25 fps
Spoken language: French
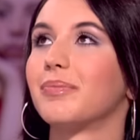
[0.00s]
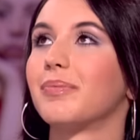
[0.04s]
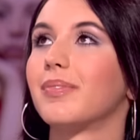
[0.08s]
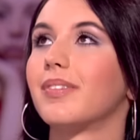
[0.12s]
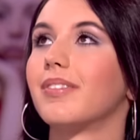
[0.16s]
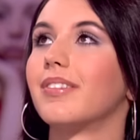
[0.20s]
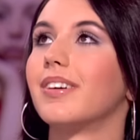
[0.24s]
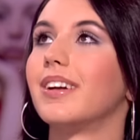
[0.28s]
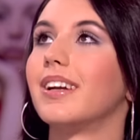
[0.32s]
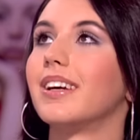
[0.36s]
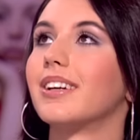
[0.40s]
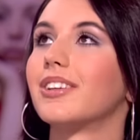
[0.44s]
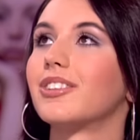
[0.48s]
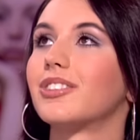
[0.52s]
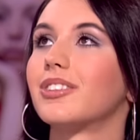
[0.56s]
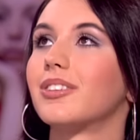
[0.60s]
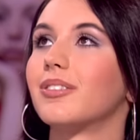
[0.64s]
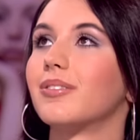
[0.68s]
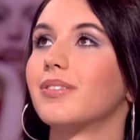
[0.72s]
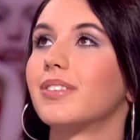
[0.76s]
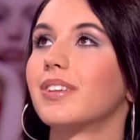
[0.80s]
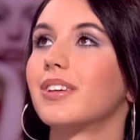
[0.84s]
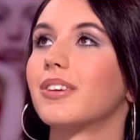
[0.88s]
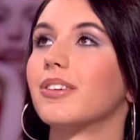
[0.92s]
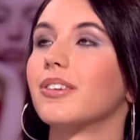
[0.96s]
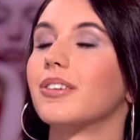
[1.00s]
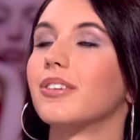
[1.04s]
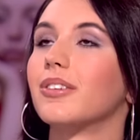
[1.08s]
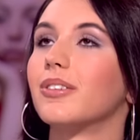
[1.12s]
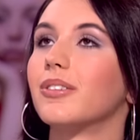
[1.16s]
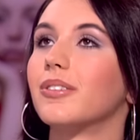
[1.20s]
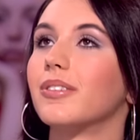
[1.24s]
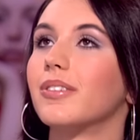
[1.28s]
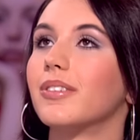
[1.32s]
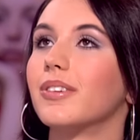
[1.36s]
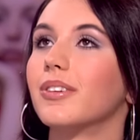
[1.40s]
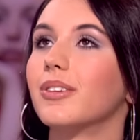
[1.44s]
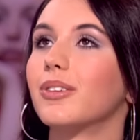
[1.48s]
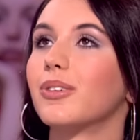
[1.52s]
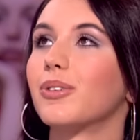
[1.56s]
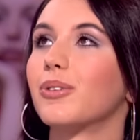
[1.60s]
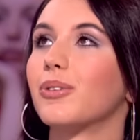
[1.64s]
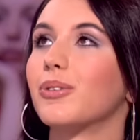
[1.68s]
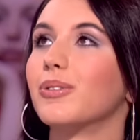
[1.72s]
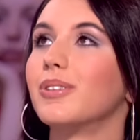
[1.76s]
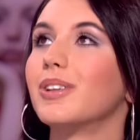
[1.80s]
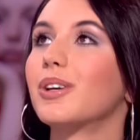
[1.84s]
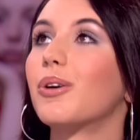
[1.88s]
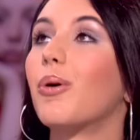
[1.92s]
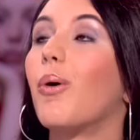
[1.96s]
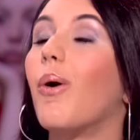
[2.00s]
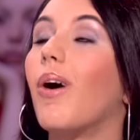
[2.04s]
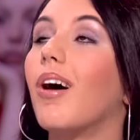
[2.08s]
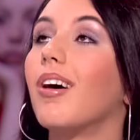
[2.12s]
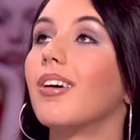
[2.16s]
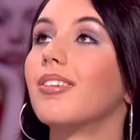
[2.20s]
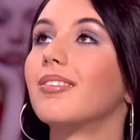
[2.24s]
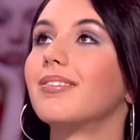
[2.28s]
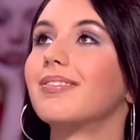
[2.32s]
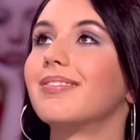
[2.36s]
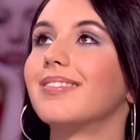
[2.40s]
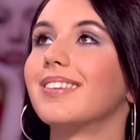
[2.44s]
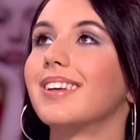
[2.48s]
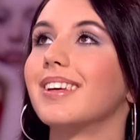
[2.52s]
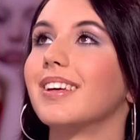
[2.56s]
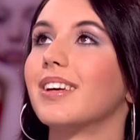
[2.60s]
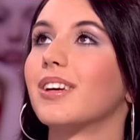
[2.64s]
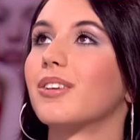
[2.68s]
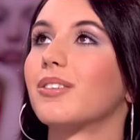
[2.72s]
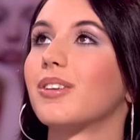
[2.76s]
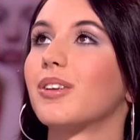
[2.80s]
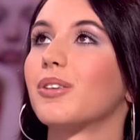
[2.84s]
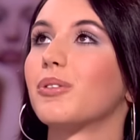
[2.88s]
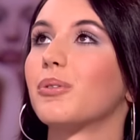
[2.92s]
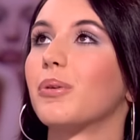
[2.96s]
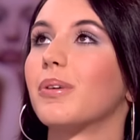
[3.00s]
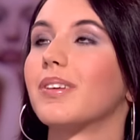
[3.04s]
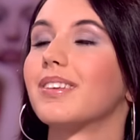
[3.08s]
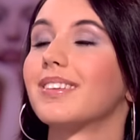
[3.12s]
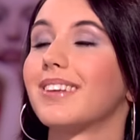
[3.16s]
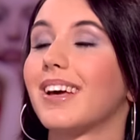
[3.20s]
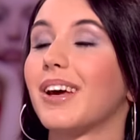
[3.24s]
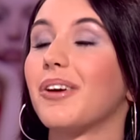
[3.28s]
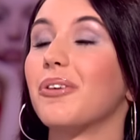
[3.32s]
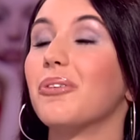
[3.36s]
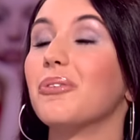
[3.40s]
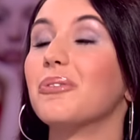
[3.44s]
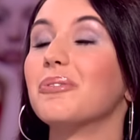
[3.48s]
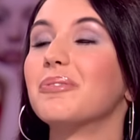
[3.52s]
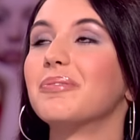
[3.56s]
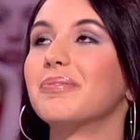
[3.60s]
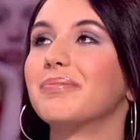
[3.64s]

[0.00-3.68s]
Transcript: voilà, j'ai envie qu'on y croit et que ça soit sérieux.